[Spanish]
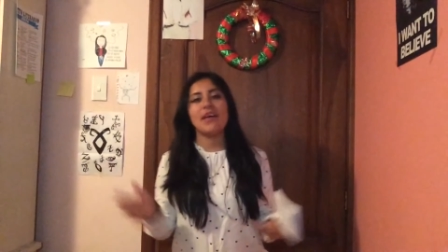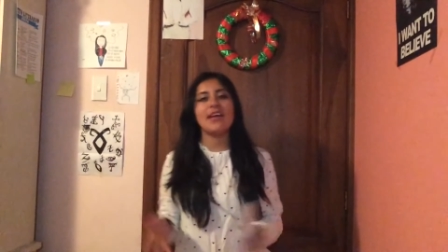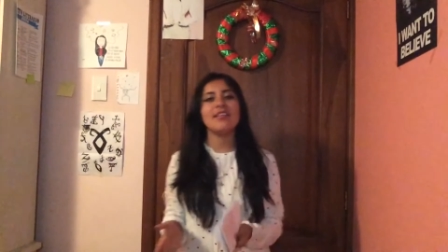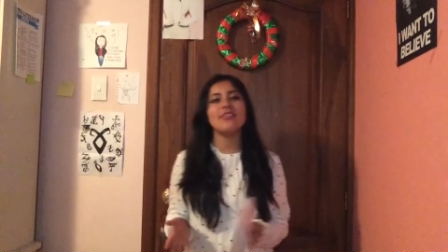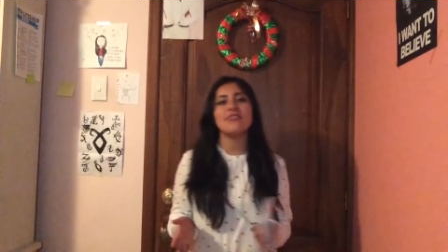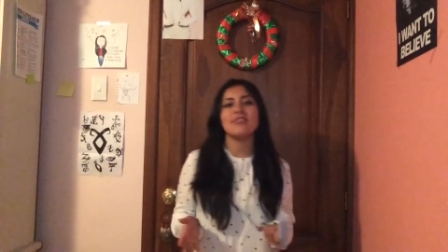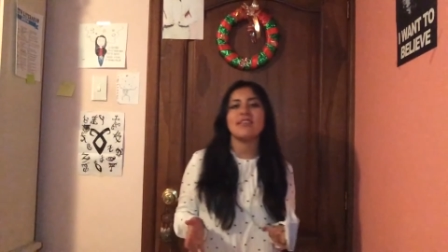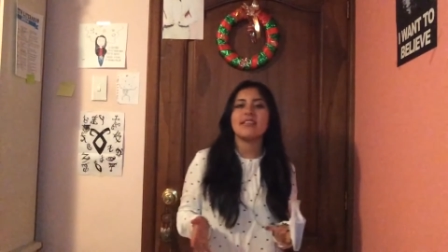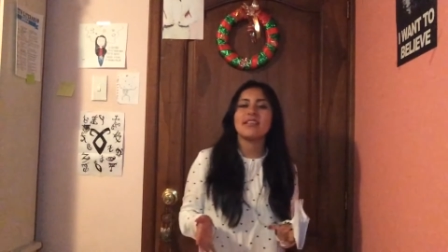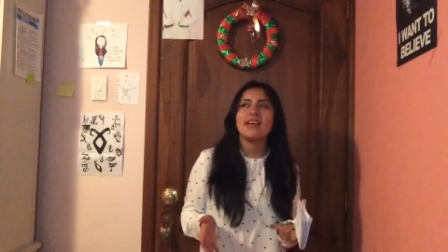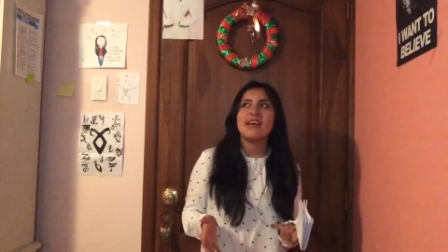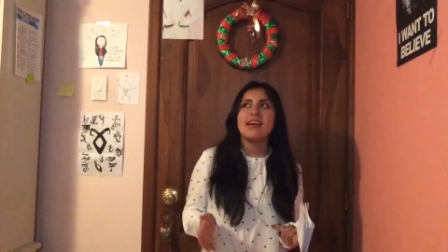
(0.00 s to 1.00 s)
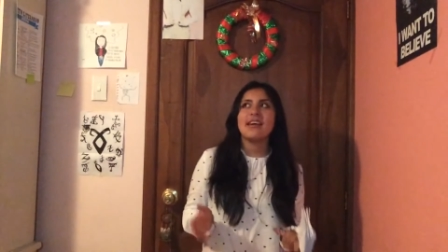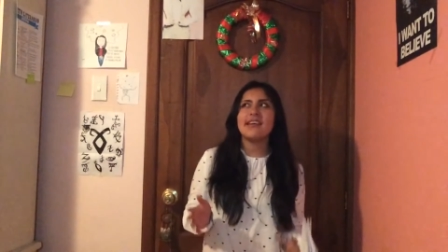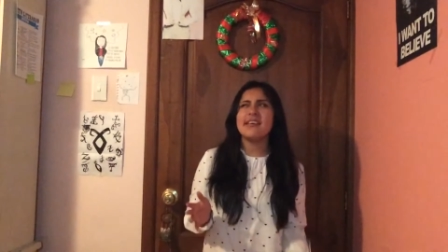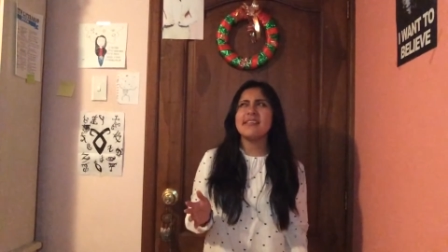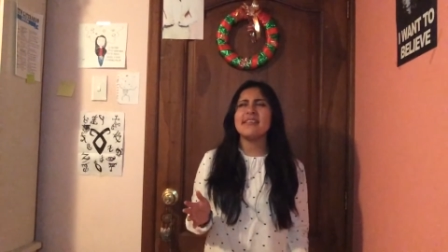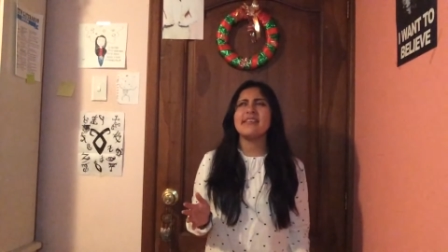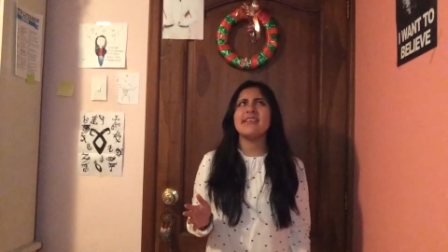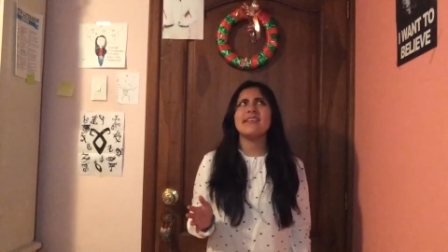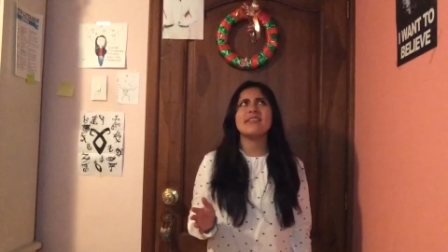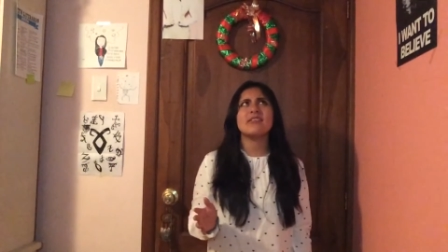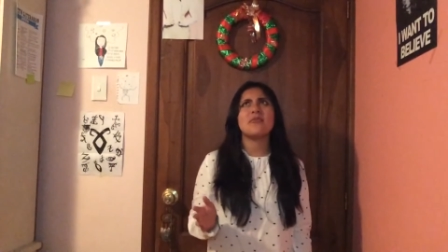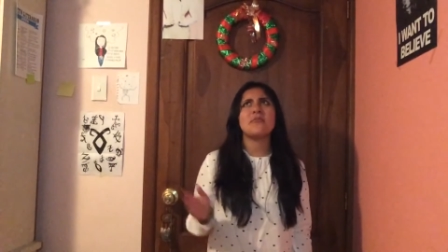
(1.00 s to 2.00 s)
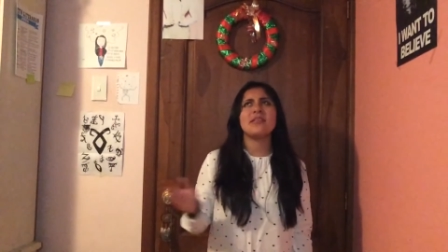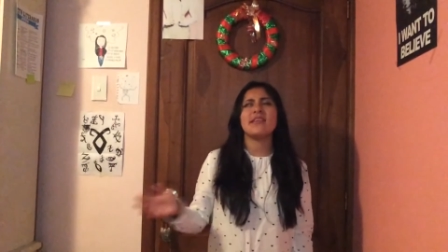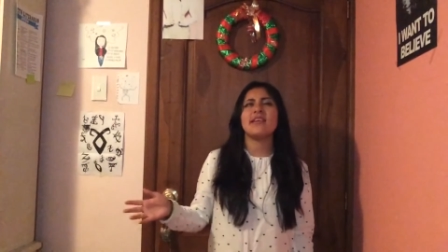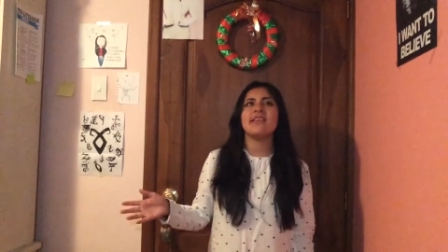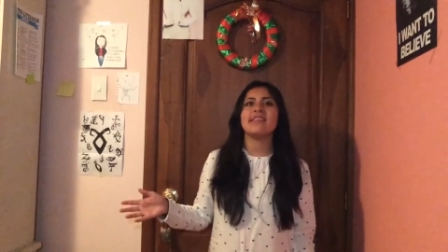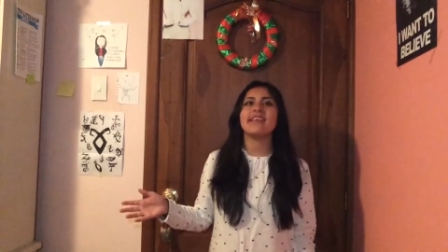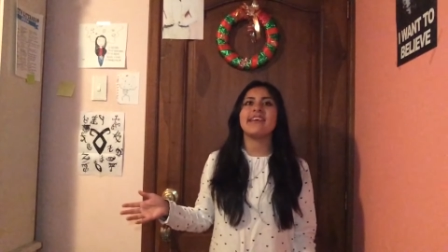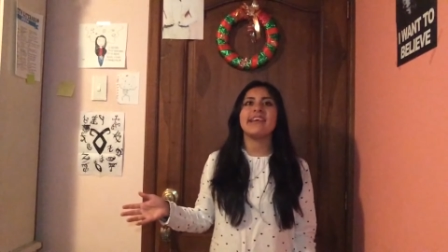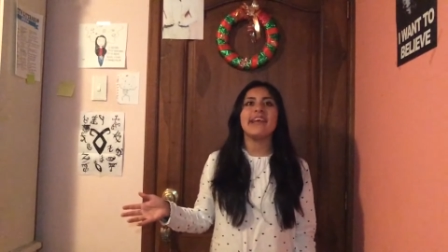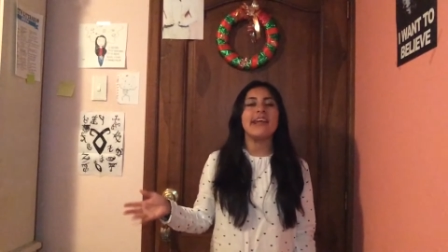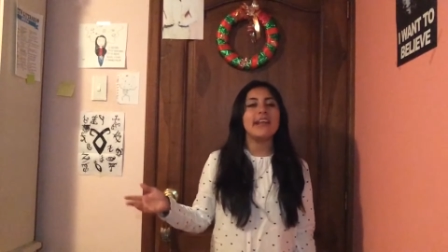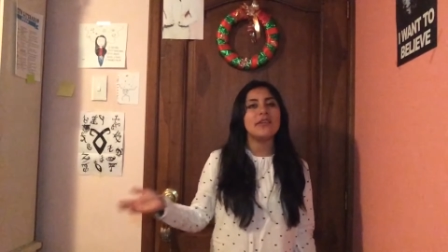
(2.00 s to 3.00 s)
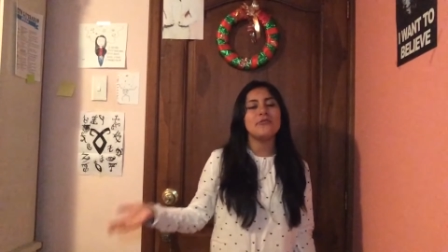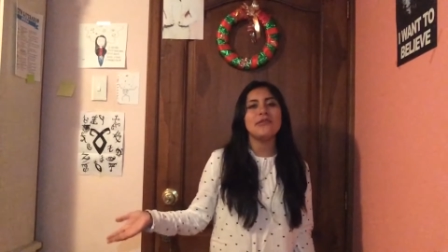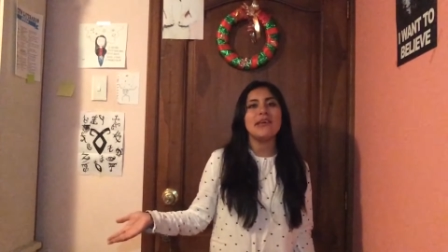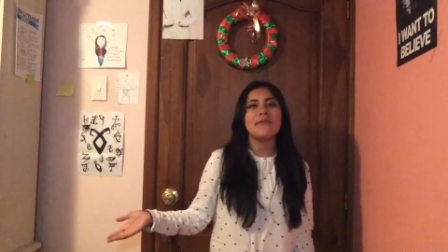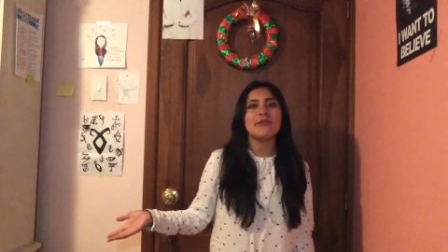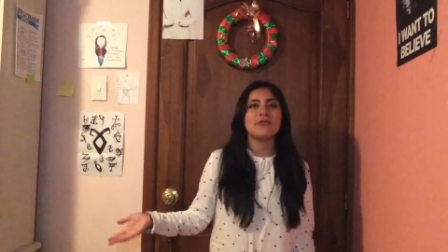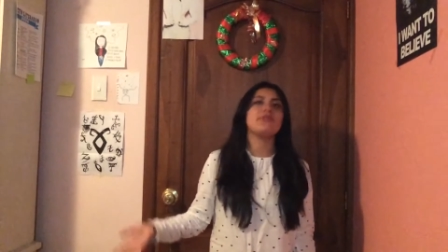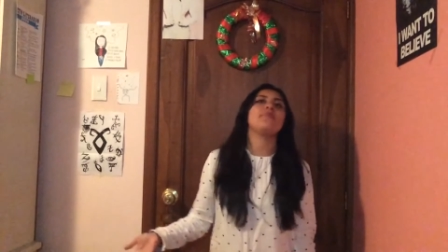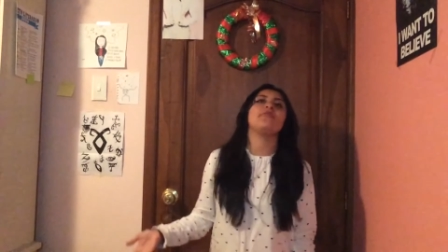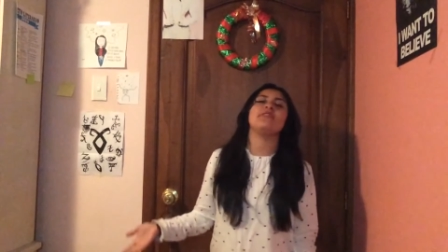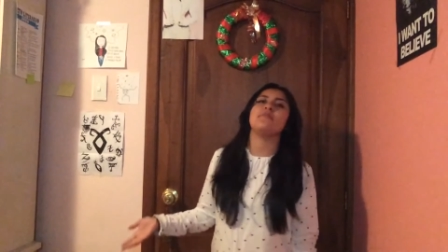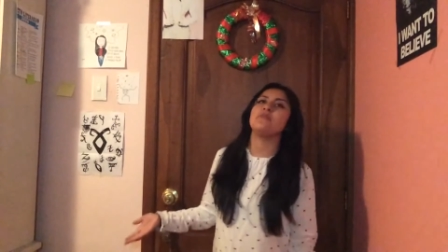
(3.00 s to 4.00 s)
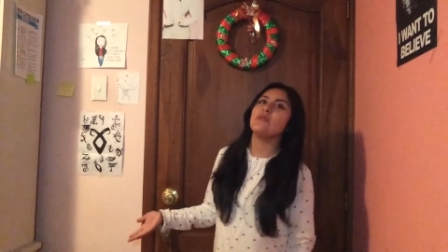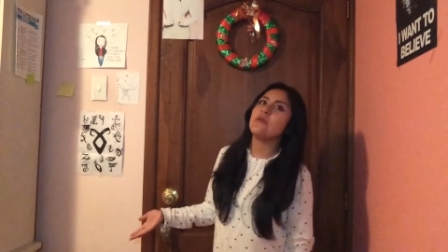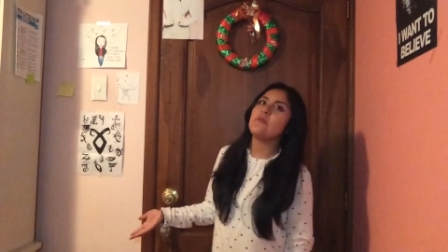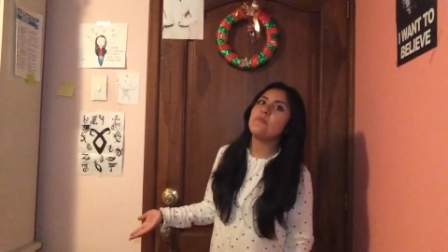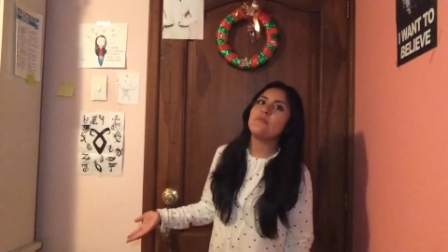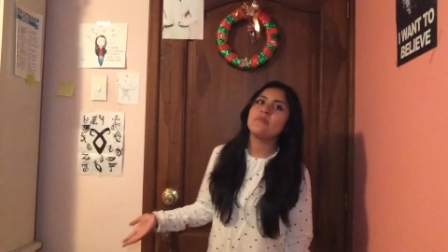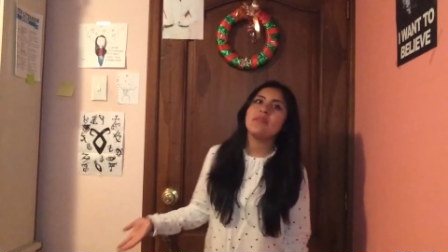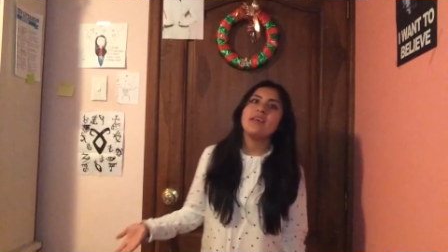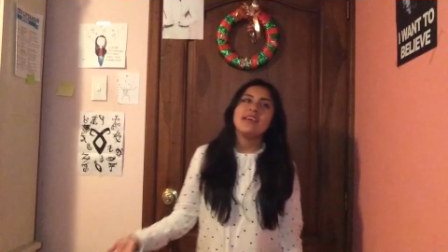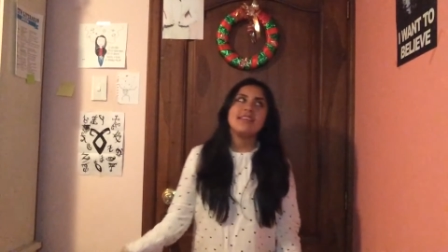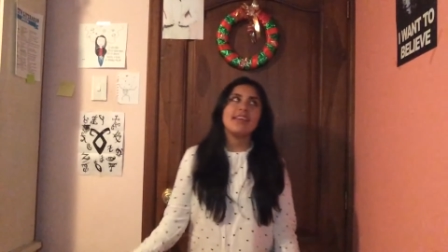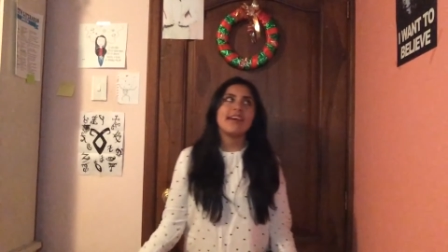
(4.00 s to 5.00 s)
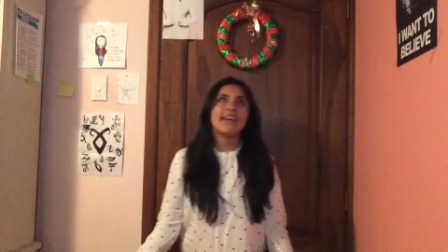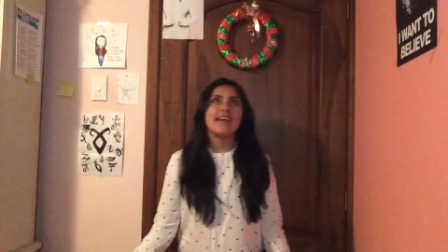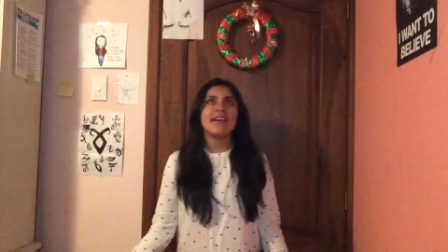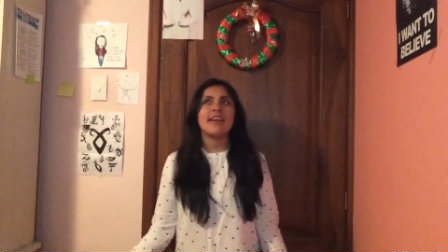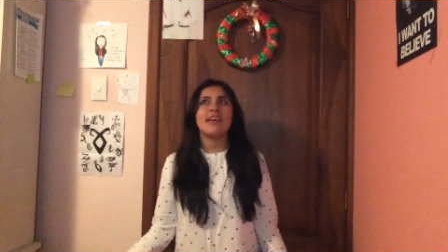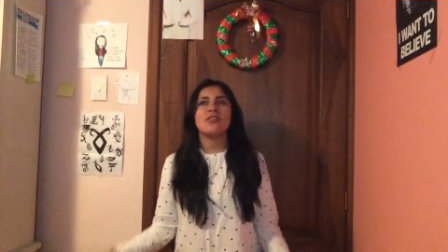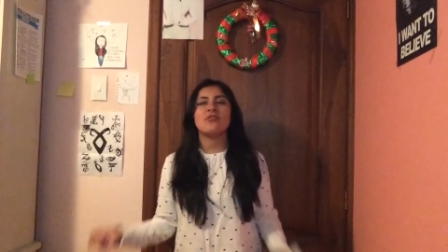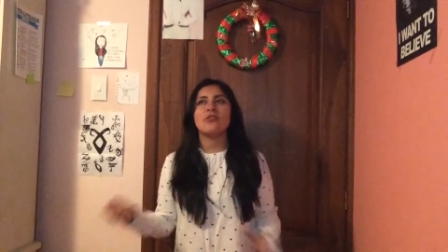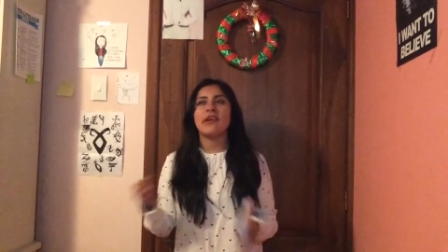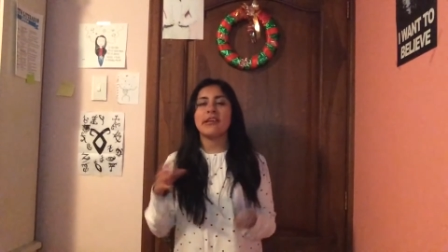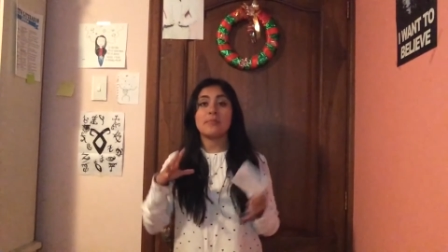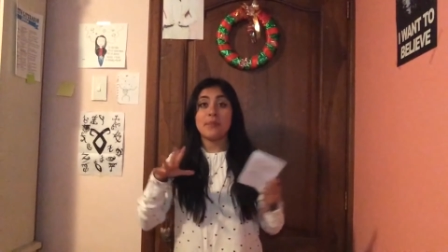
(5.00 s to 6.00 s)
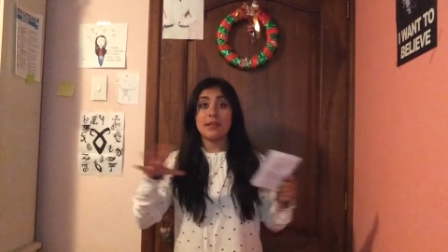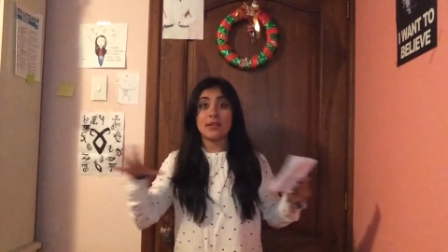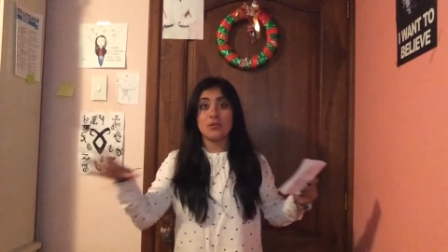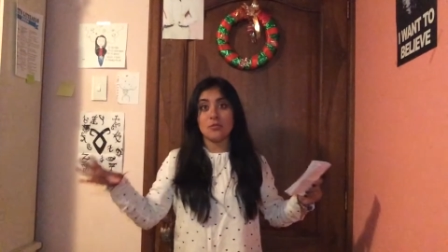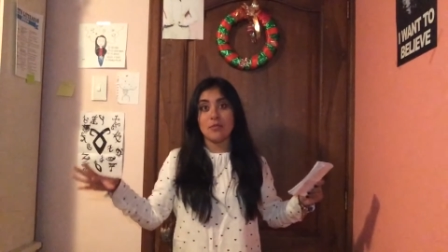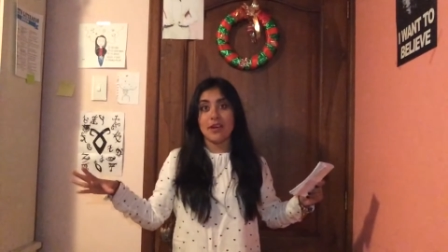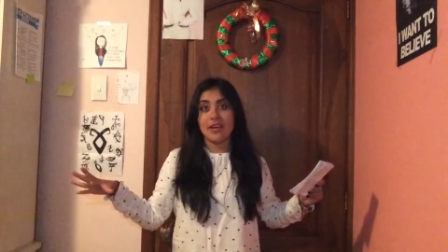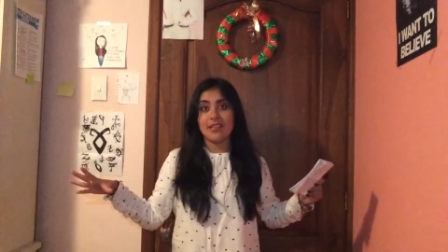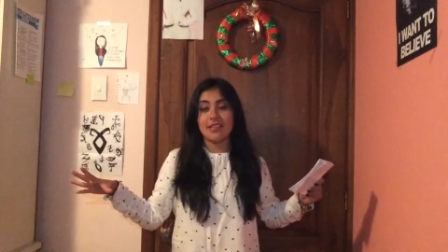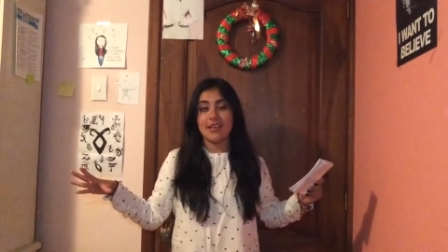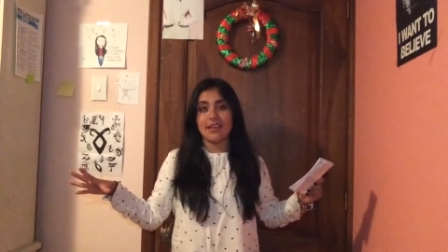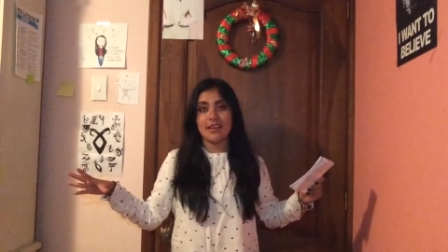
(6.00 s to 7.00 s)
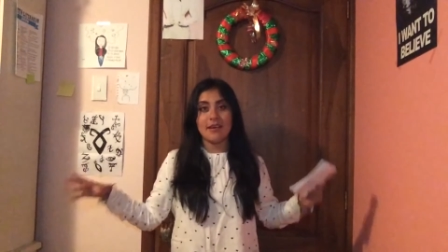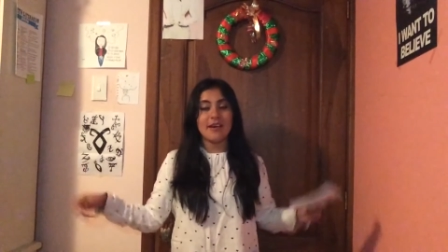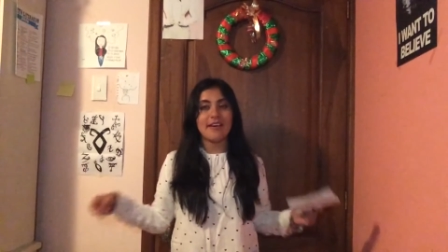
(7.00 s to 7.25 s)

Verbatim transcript: Entonces, quería decirles, comentarles que regalar un libro es una buena opción, ya que eso expande tu mente,